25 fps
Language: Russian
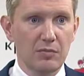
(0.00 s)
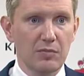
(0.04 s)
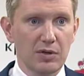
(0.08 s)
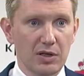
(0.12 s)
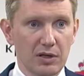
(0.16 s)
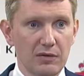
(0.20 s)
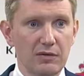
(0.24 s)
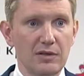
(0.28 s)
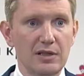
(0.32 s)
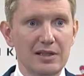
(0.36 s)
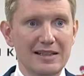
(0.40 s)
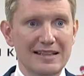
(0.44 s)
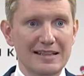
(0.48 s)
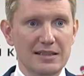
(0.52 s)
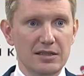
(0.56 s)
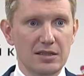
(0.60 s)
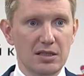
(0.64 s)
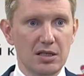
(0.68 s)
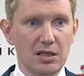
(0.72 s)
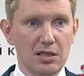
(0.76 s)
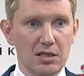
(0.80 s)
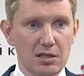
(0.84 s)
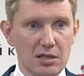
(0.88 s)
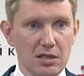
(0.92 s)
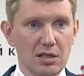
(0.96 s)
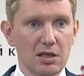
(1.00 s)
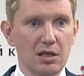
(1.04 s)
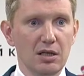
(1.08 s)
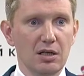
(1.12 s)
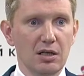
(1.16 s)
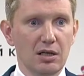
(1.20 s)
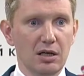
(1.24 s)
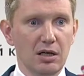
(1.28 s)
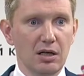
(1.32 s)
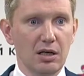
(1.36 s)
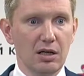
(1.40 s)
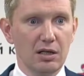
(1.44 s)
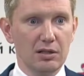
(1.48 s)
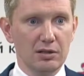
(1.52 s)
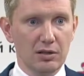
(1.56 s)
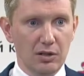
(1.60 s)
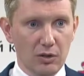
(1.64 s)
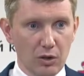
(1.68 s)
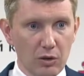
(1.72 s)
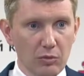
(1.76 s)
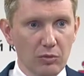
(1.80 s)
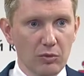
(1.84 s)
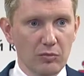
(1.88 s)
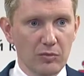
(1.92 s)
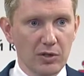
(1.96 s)
проявили интерес а, к
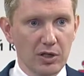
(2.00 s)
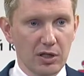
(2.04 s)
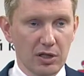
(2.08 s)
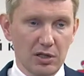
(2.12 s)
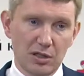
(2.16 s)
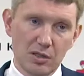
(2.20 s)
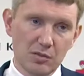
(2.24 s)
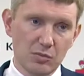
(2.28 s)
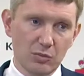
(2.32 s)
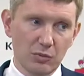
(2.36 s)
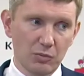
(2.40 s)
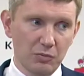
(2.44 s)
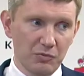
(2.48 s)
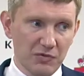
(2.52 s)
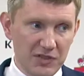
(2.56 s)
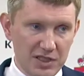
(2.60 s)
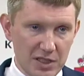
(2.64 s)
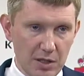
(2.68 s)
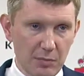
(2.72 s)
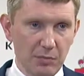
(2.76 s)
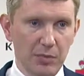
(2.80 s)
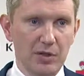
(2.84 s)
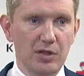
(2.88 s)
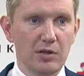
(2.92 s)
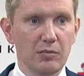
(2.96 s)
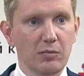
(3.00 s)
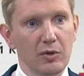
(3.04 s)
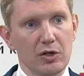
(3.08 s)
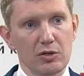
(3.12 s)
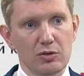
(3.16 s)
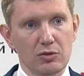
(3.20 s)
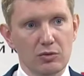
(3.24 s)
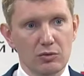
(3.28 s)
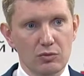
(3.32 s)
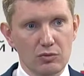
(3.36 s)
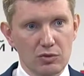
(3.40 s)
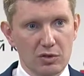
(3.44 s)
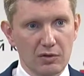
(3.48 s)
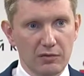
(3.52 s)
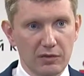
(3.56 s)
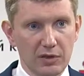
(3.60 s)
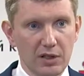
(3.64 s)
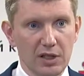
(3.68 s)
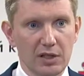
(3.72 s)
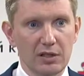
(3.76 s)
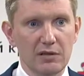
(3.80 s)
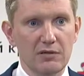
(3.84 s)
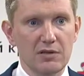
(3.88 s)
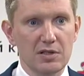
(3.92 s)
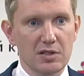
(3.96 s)
такому механизму. Все понимают, что нужно
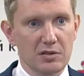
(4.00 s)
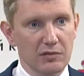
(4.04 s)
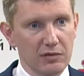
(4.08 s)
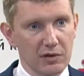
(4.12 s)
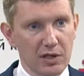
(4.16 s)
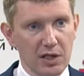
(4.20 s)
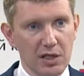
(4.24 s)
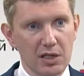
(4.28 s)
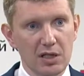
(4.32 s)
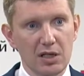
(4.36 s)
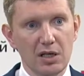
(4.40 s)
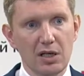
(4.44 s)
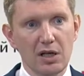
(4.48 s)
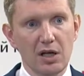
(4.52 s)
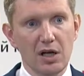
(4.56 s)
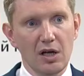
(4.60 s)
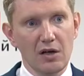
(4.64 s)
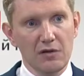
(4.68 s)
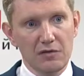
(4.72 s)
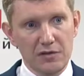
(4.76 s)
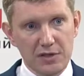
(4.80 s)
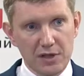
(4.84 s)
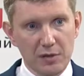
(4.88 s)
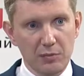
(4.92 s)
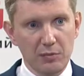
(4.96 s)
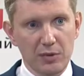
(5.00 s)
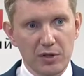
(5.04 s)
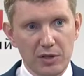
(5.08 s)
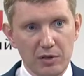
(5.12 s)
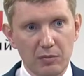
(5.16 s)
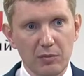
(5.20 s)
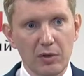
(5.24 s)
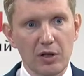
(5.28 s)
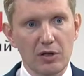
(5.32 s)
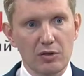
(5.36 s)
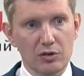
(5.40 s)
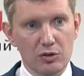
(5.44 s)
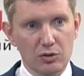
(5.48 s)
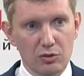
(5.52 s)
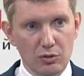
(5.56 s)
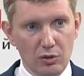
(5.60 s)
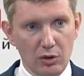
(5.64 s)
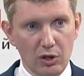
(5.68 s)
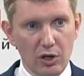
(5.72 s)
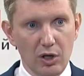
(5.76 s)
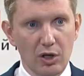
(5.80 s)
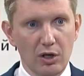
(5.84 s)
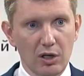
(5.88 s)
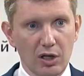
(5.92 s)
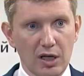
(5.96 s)
вкладываться в кадры, все понимают,
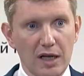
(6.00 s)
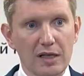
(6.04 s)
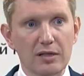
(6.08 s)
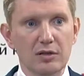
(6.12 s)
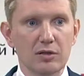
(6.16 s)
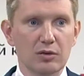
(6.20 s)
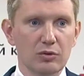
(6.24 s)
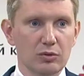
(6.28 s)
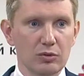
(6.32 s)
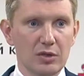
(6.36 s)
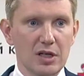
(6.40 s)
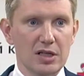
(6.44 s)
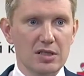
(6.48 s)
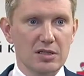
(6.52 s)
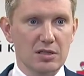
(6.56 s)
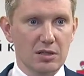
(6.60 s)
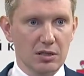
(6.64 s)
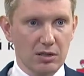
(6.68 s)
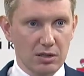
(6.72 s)
что кадры у нас